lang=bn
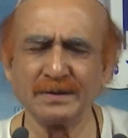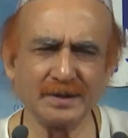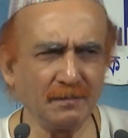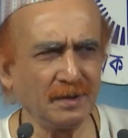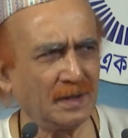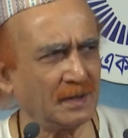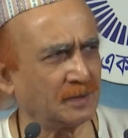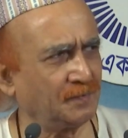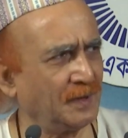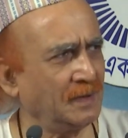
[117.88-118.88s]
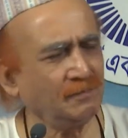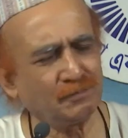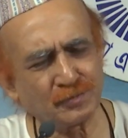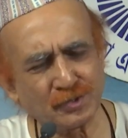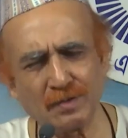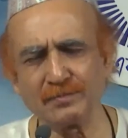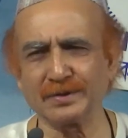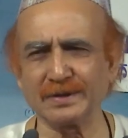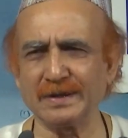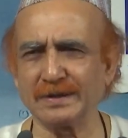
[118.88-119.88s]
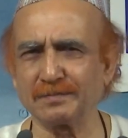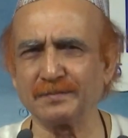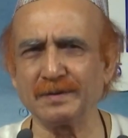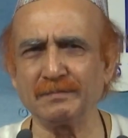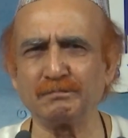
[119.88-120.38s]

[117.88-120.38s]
ঝামেলা আসবে সমস্যা আসবে